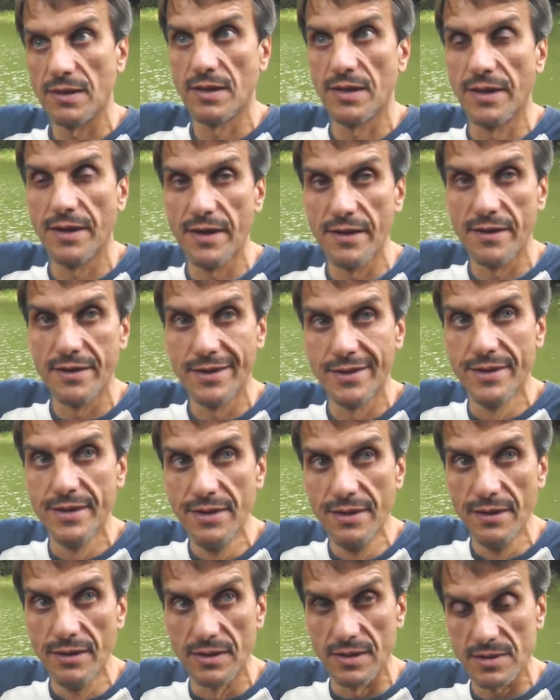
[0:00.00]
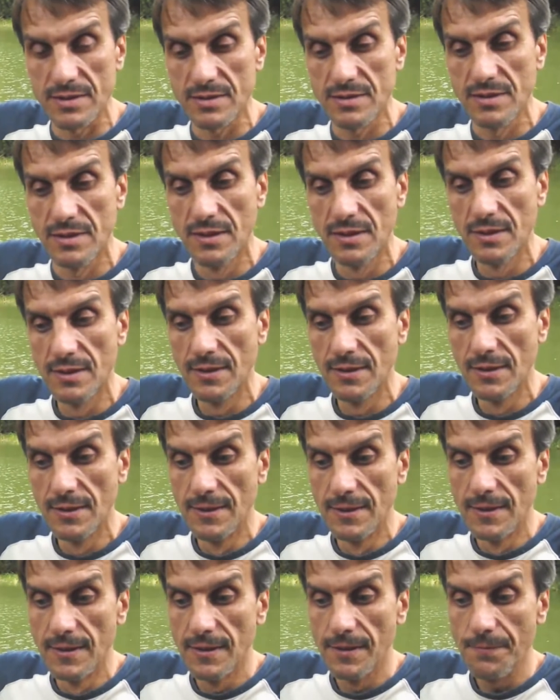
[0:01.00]
Хрень, гнилость.
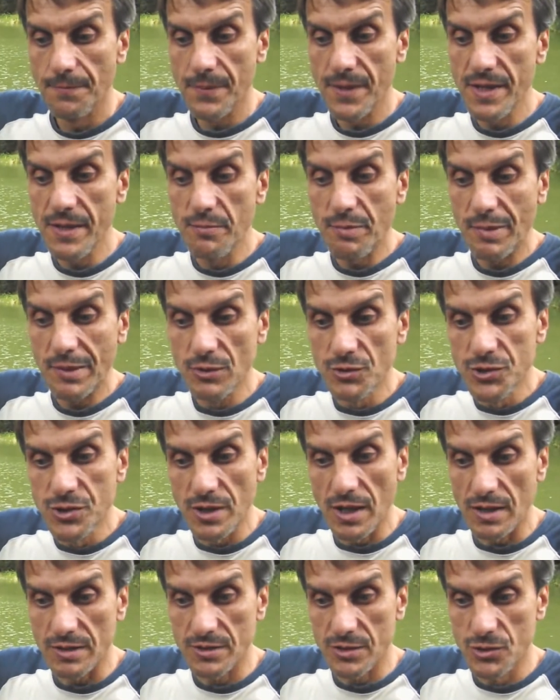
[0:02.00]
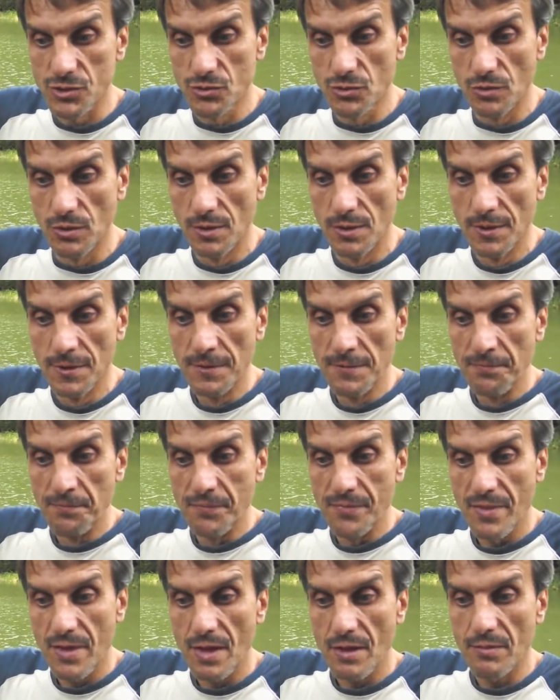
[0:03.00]
И получается, что
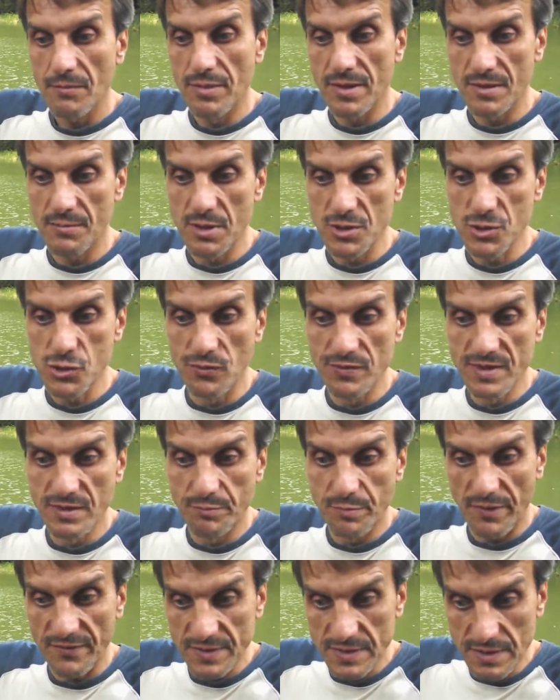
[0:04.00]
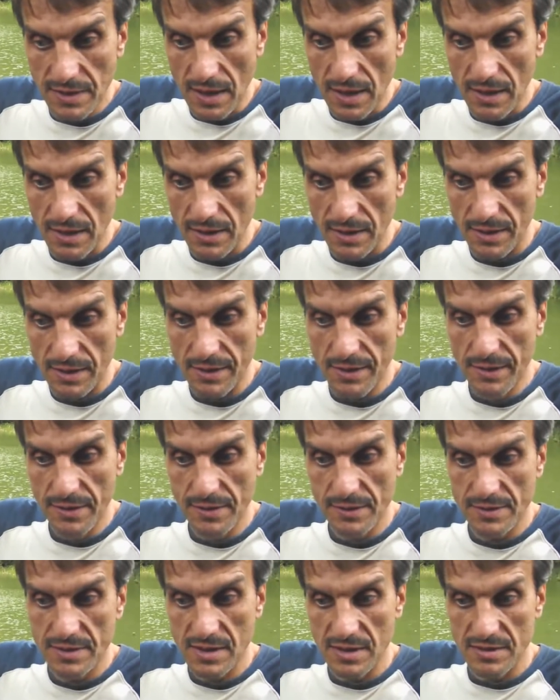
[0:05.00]
барабашовцы повстали
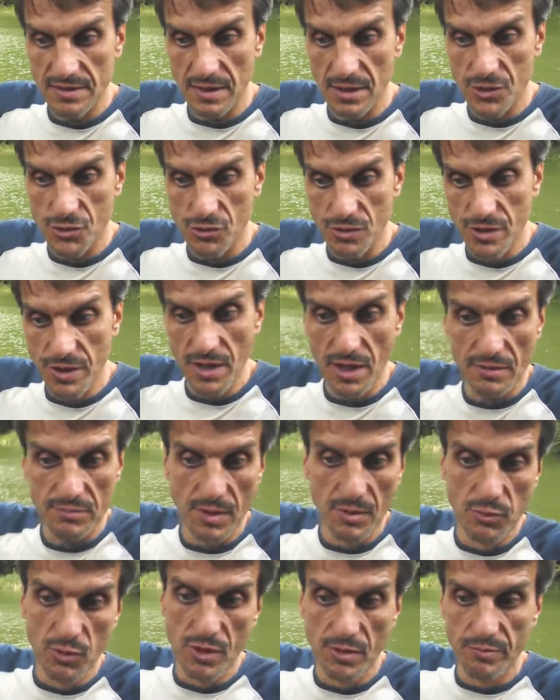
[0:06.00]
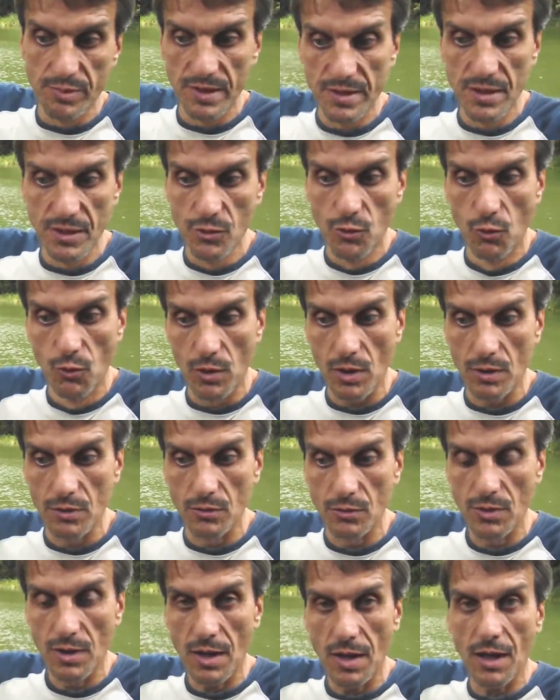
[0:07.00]
и сказали, что нет, мы будем платить
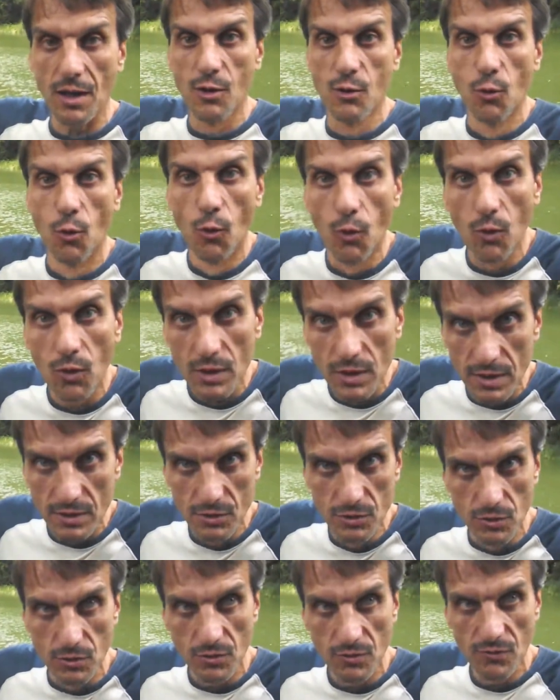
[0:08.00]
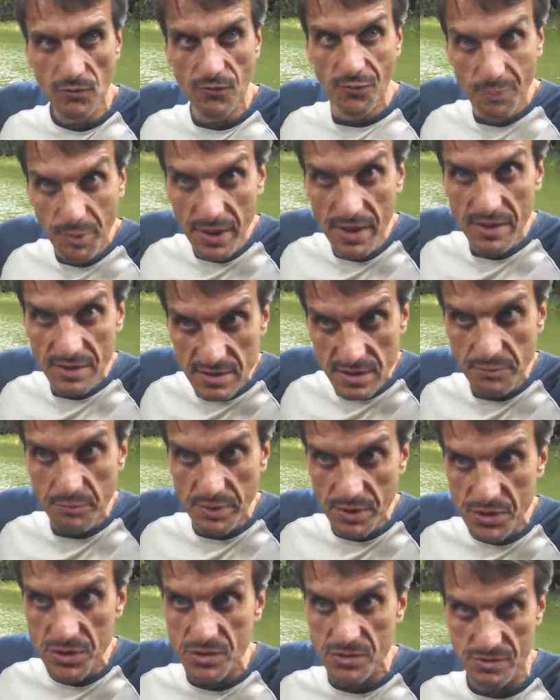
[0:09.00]
городу. А городу, в
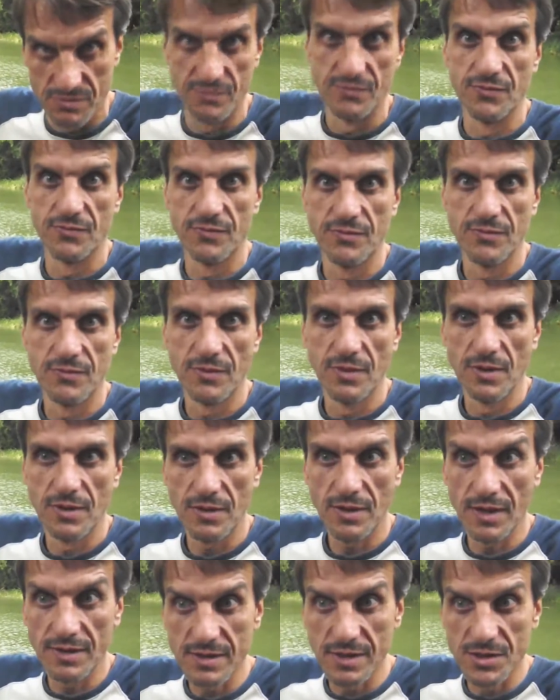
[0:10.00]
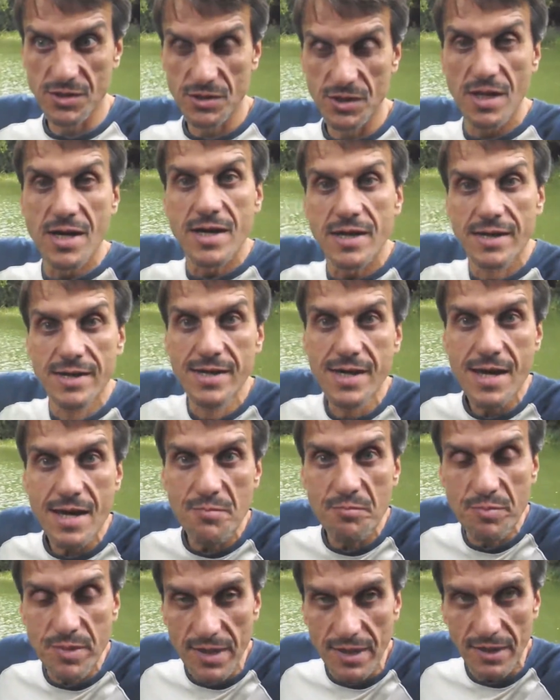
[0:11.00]
принципе ж, это ж
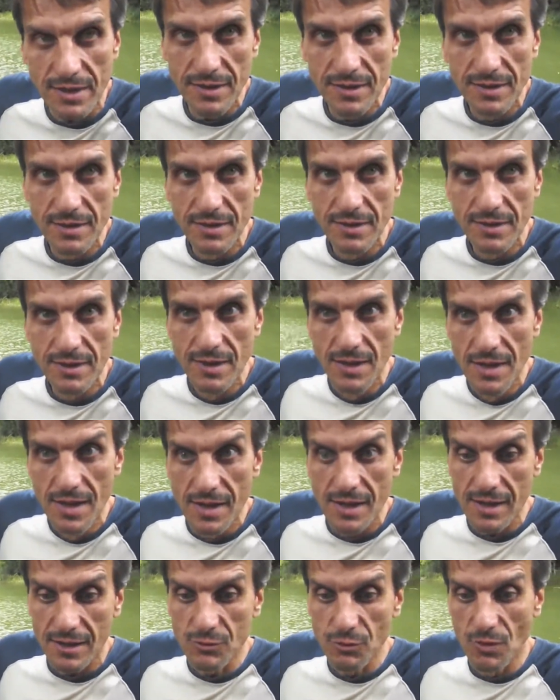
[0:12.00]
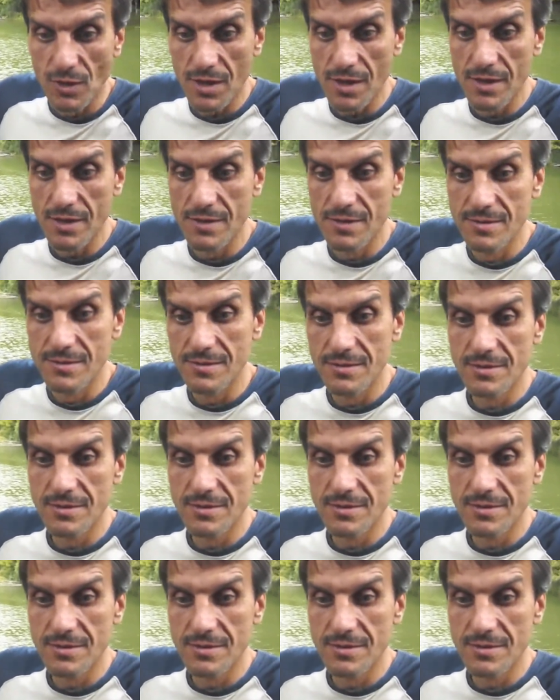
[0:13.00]
ГЕПе, который